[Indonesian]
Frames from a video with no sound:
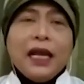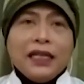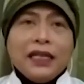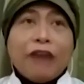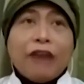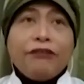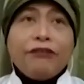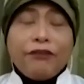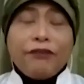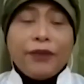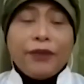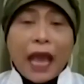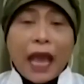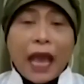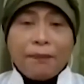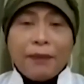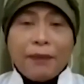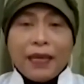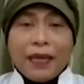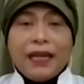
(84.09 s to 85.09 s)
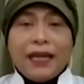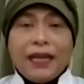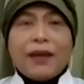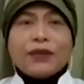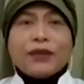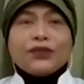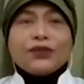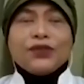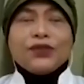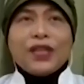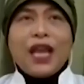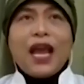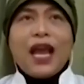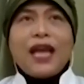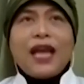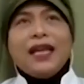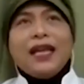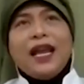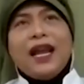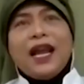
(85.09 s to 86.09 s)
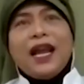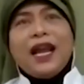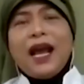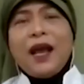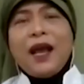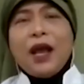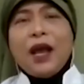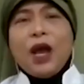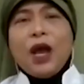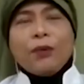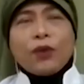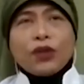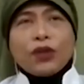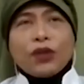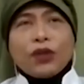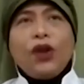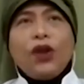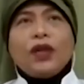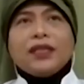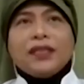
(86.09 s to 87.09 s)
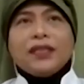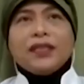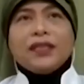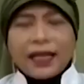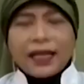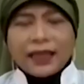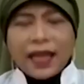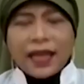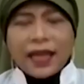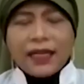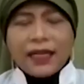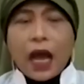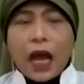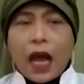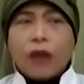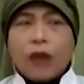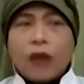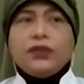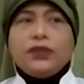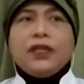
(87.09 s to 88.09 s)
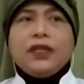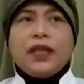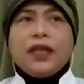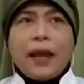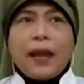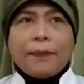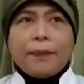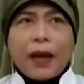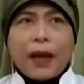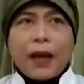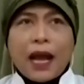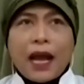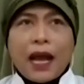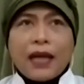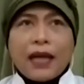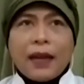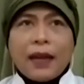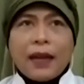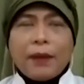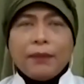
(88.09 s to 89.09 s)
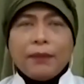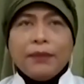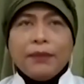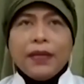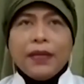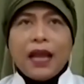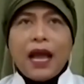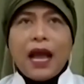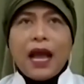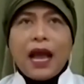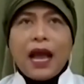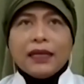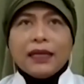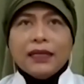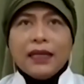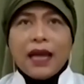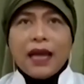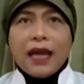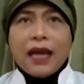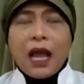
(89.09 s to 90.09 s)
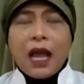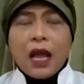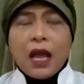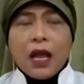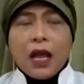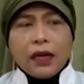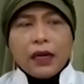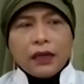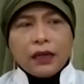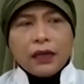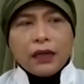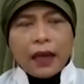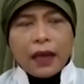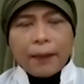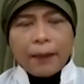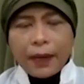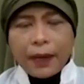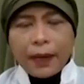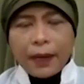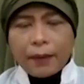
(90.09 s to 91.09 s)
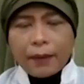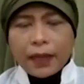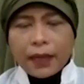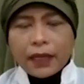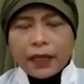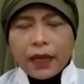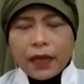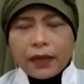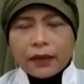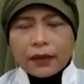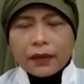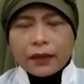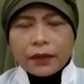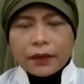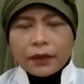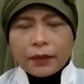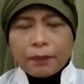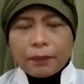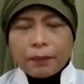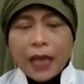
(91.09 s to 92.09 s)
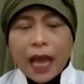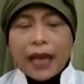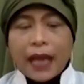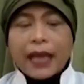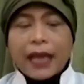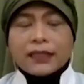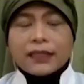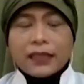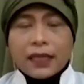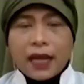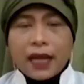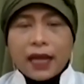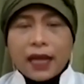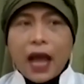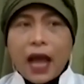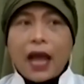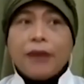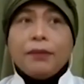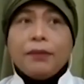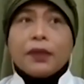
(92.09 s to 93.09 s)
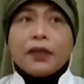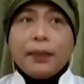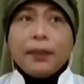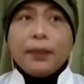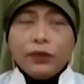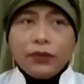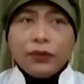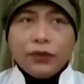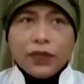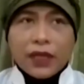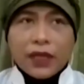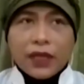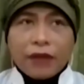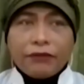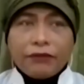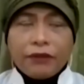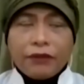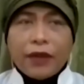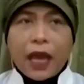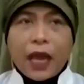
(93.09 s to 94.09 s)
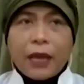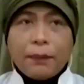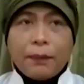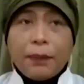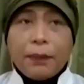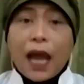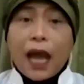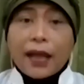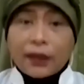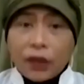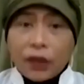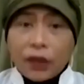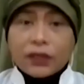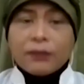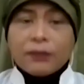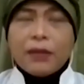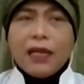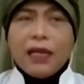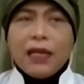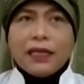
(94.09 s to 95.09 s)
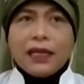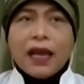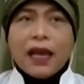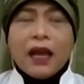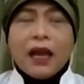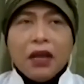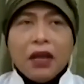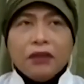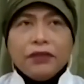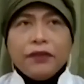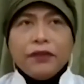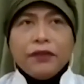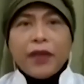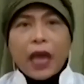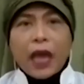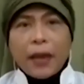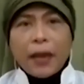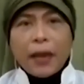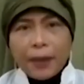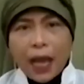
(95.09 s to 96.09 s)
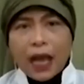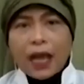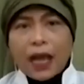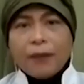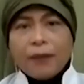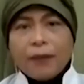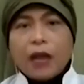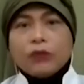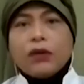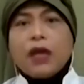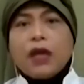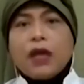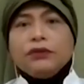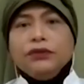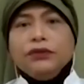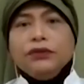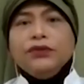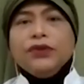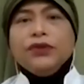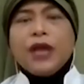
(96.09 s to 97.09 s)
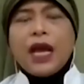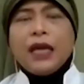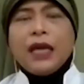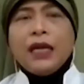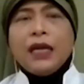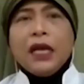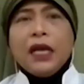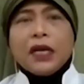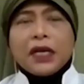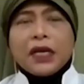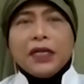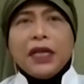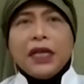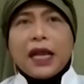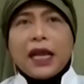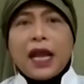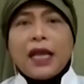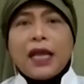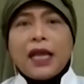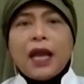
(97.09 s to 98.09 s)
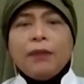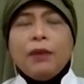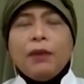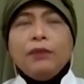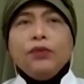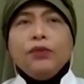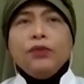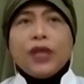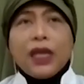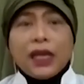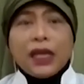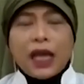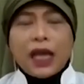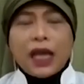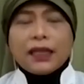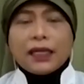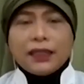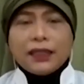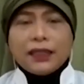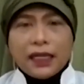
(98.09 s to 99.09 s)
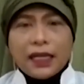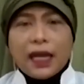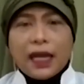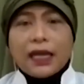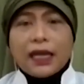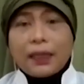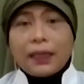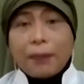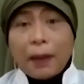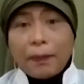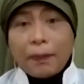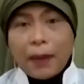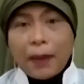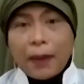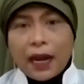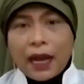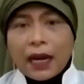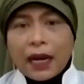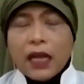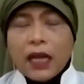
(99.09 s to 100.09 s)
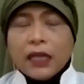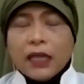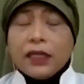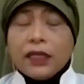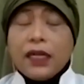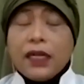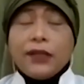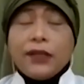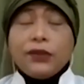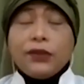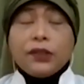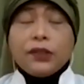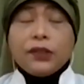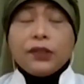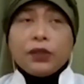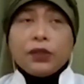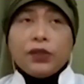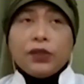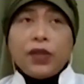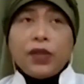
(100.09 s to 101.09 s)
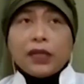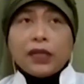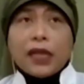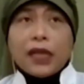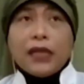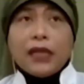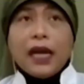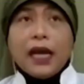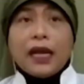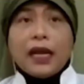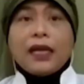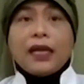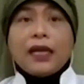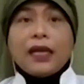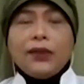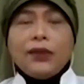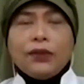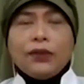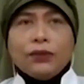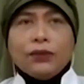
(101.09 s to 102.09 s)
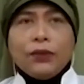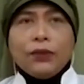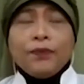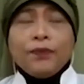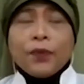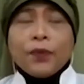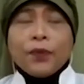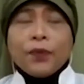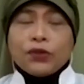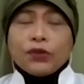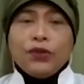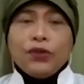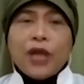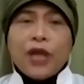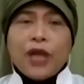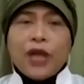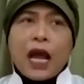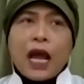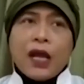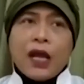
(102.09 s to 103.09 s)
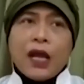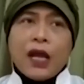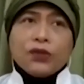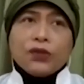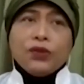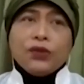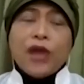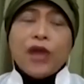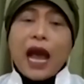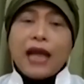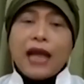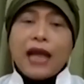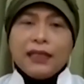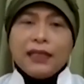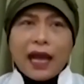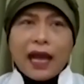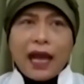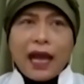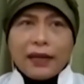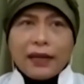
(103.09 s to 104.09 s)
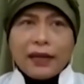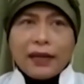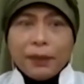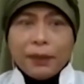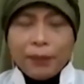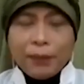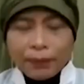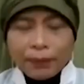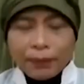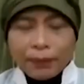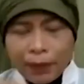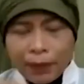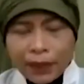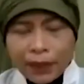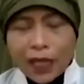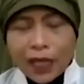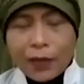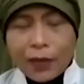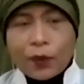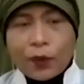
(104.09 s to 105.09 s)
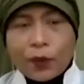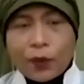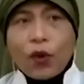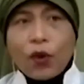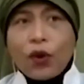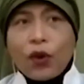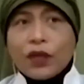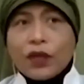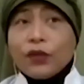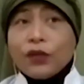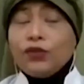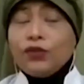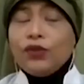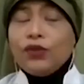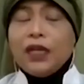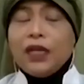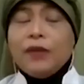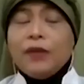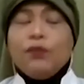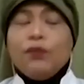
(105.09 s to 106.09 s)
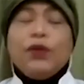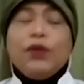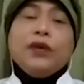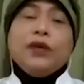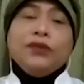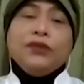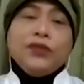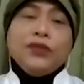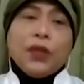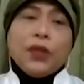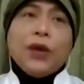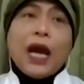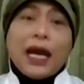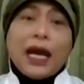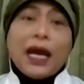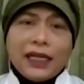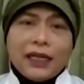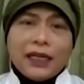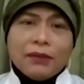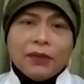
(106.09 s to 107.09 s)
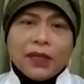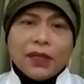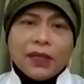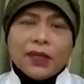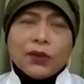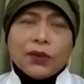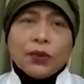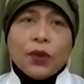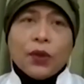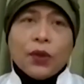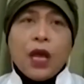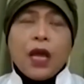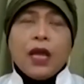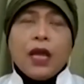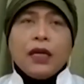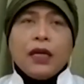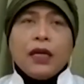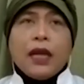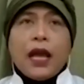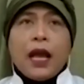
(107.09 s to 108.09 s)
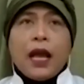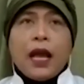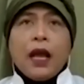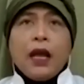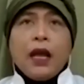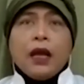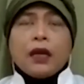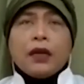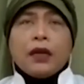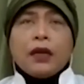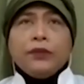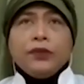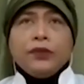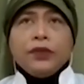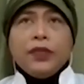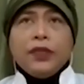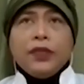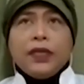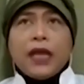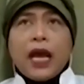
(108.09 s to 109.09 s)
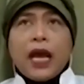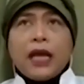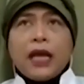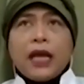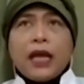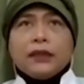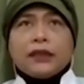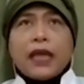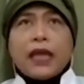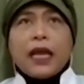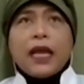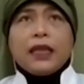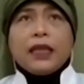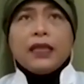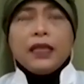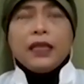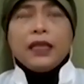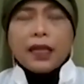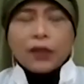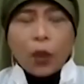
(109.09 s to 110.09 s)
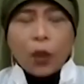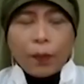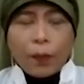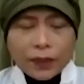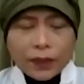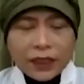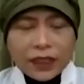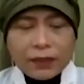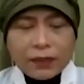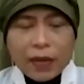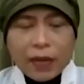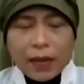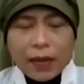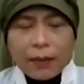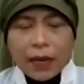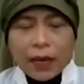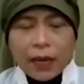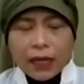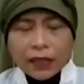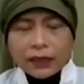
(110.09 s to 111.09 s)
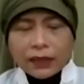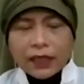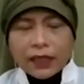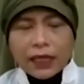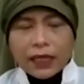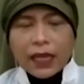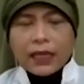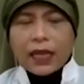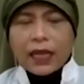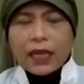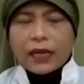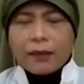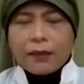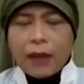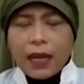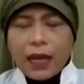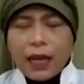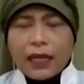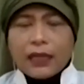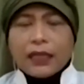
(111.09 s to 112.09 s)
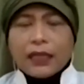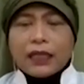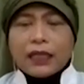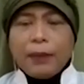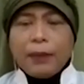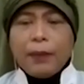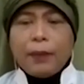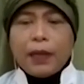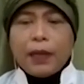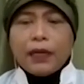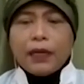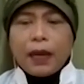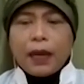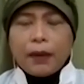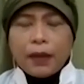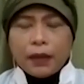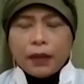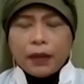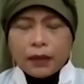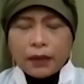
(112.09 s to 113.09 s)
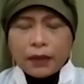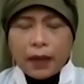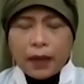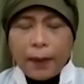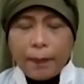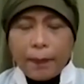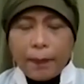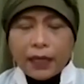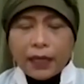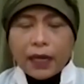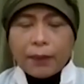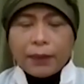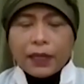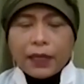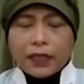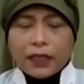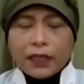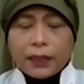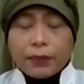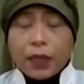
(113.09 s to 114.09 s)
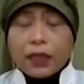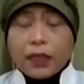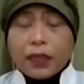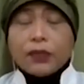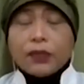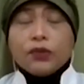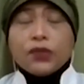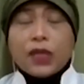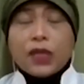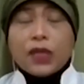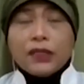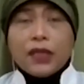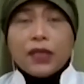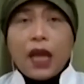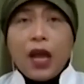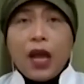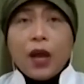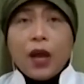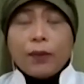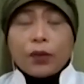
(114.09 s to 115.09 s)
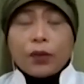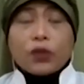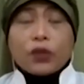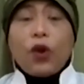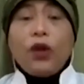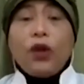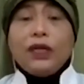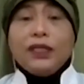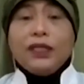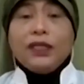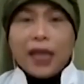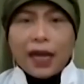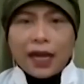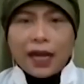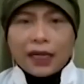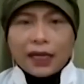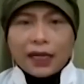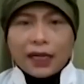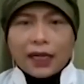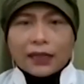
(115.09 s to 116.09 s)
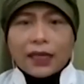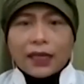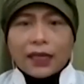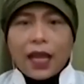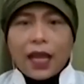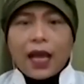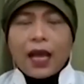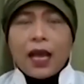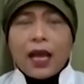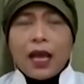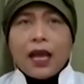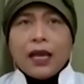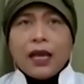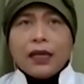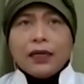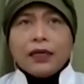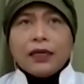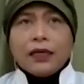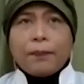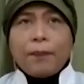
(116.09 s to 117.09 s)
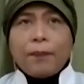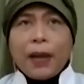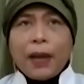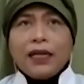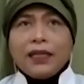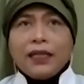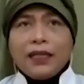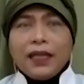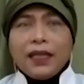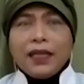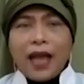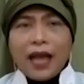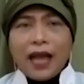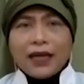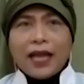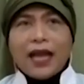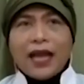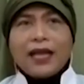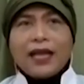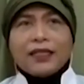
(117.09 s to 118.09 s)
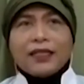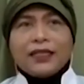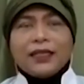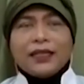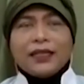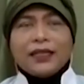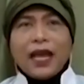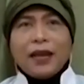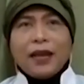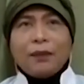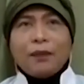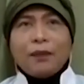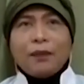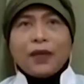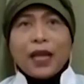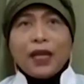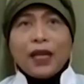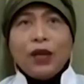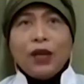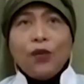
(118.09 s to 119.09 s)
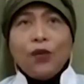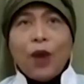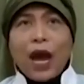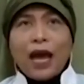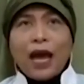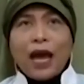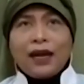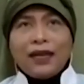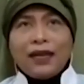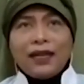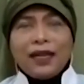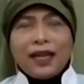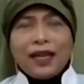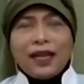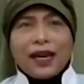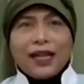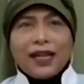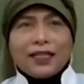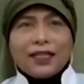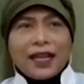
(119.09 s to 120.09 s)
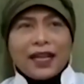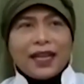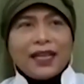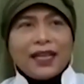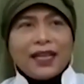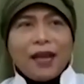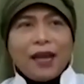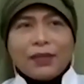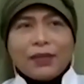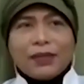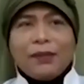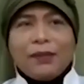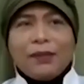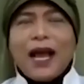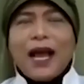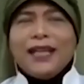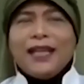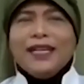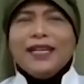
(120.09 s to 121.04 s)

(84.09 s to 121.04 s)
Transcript: Nah, VVIP ini maksudnya adalah protokol kesehatan yang harus diterapkan apabila ada eh, apa namanya eh, pihak eksternal akan bertemu dengan VVIP atau sebaliknya VVIP akan melakukan kunjungan ke hmm. daerah hmm. yang memungkinkan terjadinya keterpaparan. Jadi itu hmm. sebetulnya kesadaran itu sudah sudah ada bibit-bibit dari protokolnya itu sudah dibuat jauh-jauh hari begitu. Hmm. Nah, Kemudian saya tidak tahu persis bagaimana kejadian yang kemarin, tetapi pada eh, apa pada prinsipnya tentu saja protokol dijalankan. Saya hmm. eh, paling tidak dari dari dari luar ini karena istananya kan bersebelahan